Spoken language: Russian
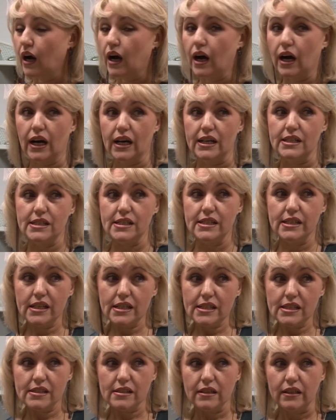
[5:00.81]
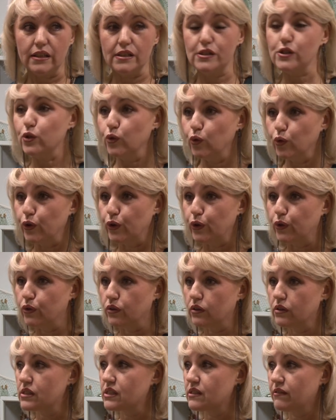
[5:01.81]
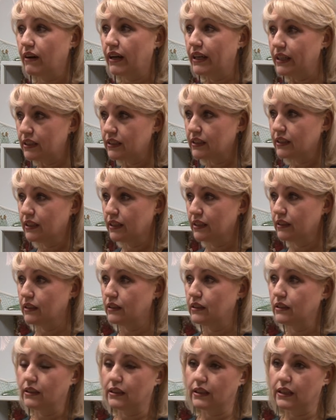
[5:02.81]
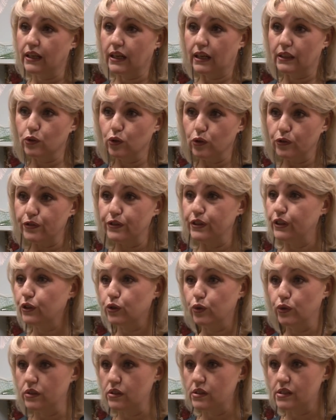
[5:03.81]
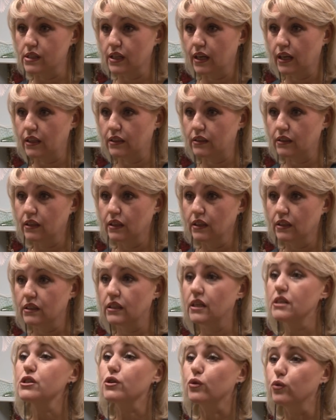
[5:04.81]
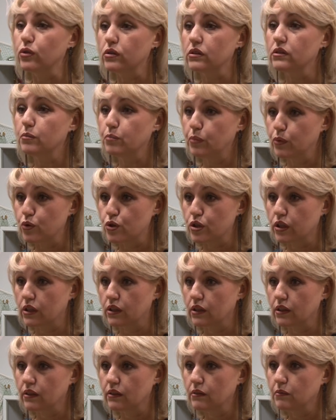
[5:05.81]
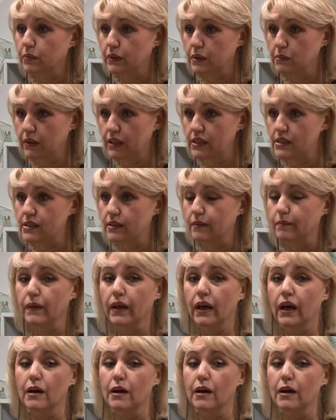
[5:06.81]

а здесь историю своих а, городов никто не знает, даже города Пушкина, понимаете?